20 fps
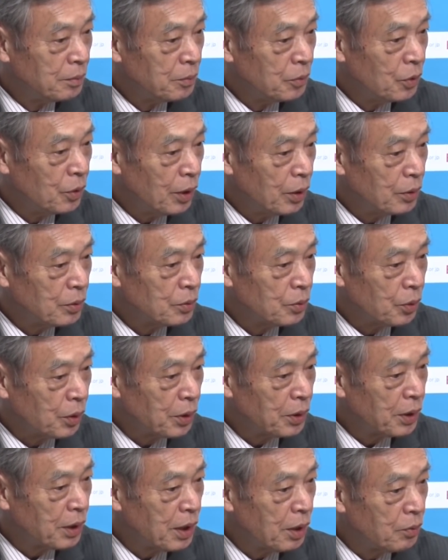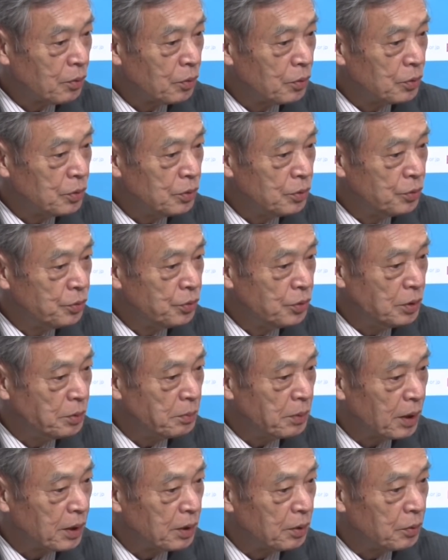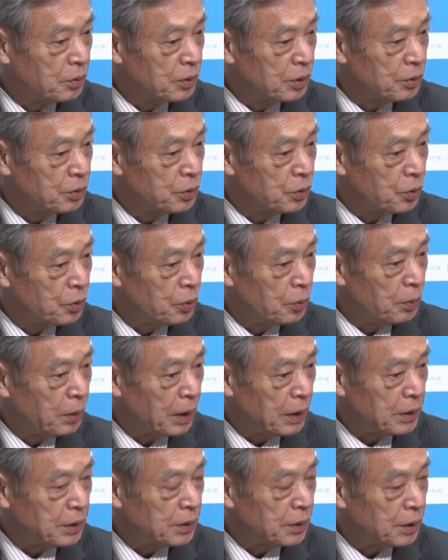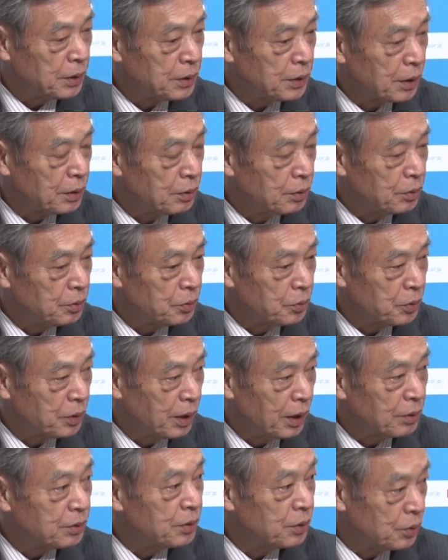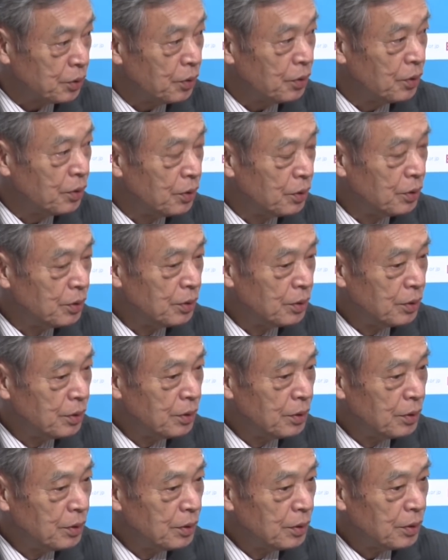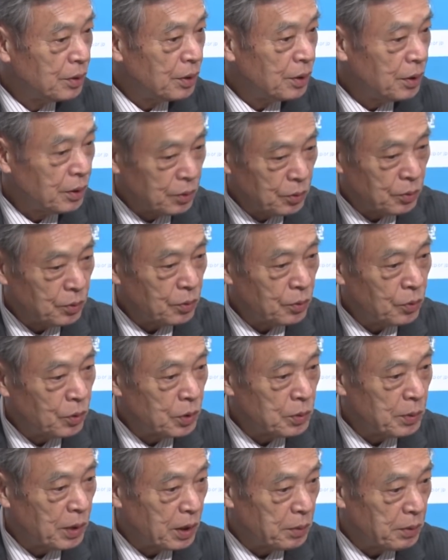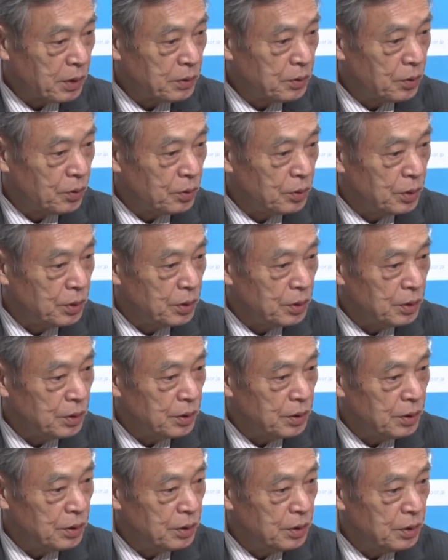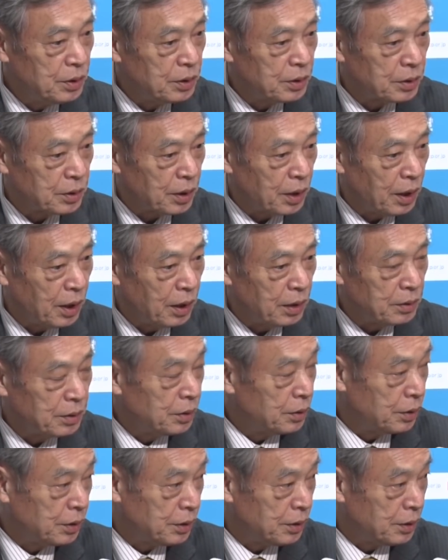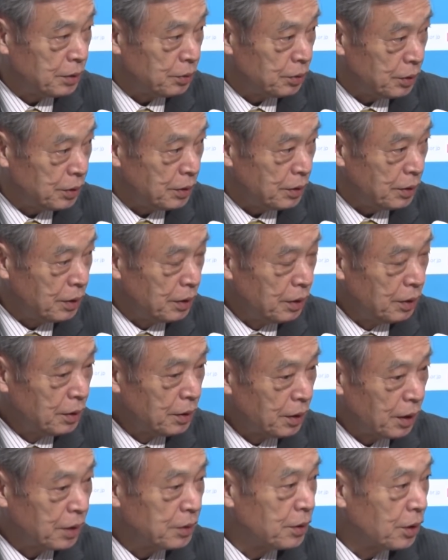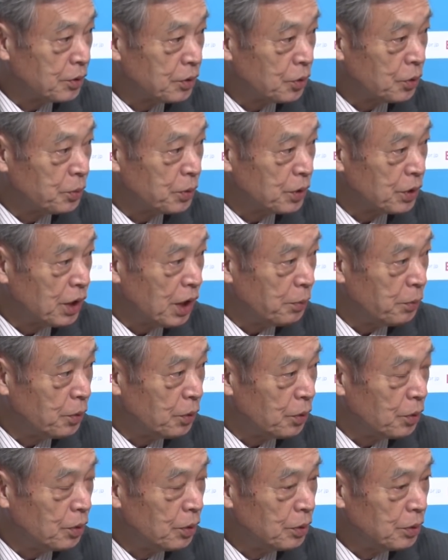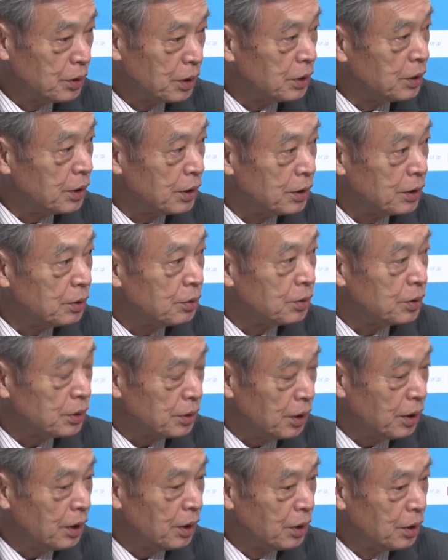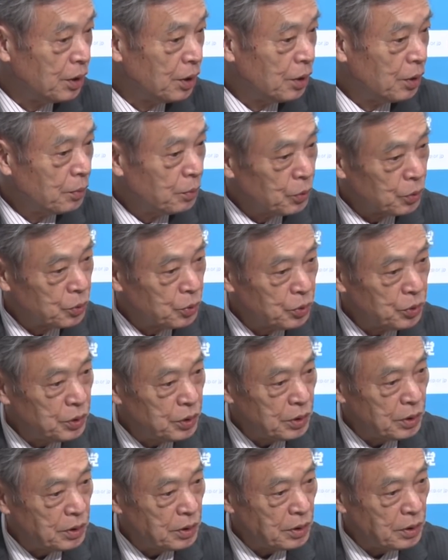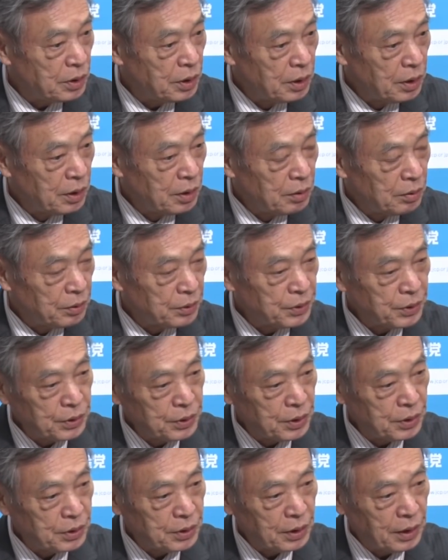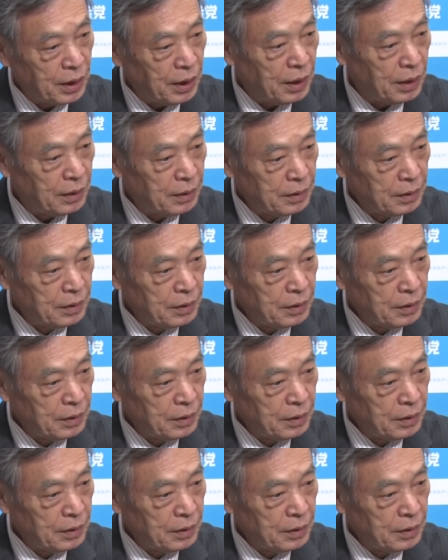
もうどれだけこういうふうに巻き込んで嘘をまき散らしたっていうことがあるでしょ。でここにもありますように人事院すら出てきてるし検察の問題も出てきてるしねもう当時私たちが